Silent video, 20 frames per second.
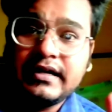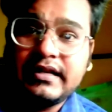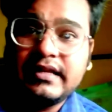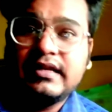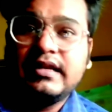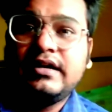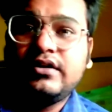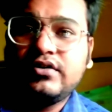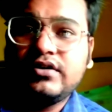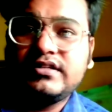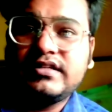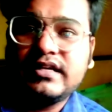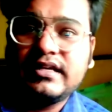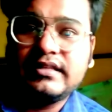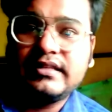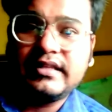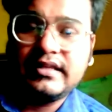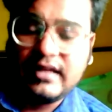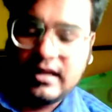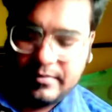ডিলিট হয়ে
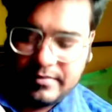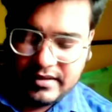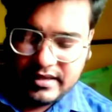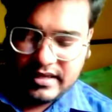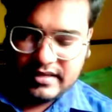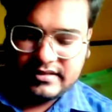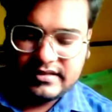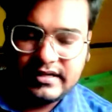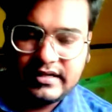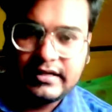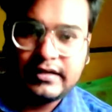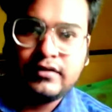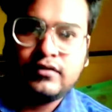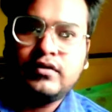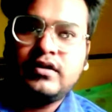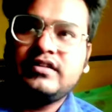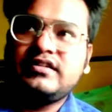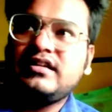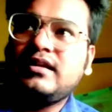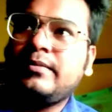যায় দেন আমি এই চ্যানেলটা
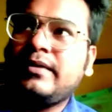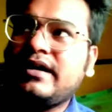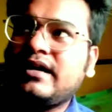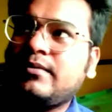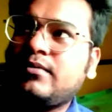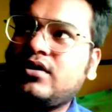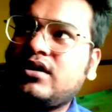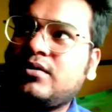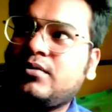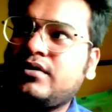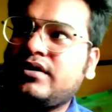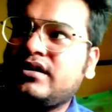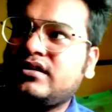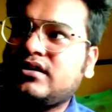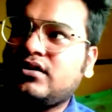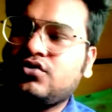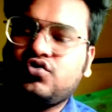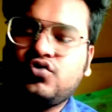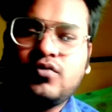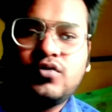খুলেছিলাম এটা মোটামুটি
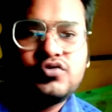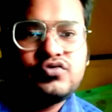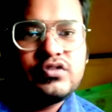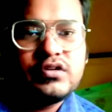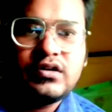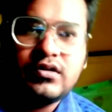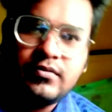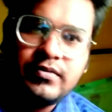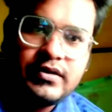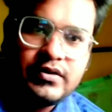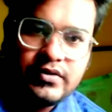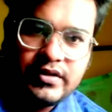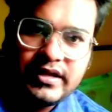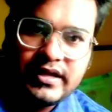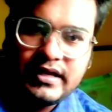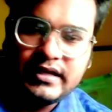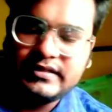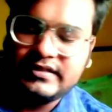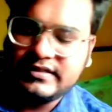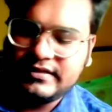তাও দু বছরের ওপর
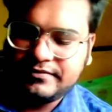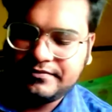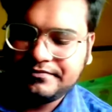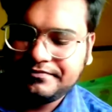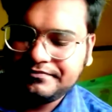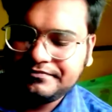হয়ে গেছে গেছে